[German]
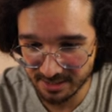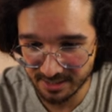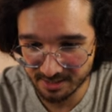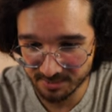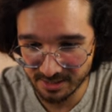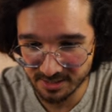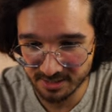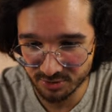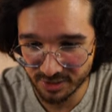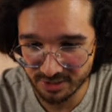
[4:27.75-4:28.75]
Hätte man hier
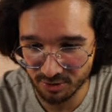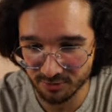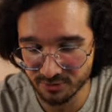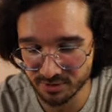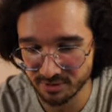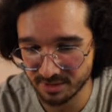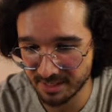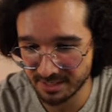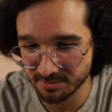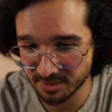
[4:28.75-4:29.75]
einen Trade eröffnet, dann
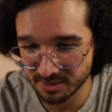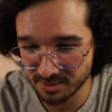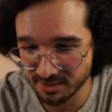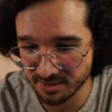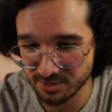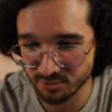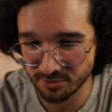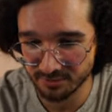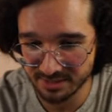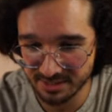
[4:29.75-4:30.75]
hätte man hier jetzt
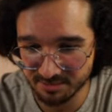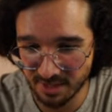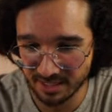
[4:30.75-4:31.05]
ungefähr 7,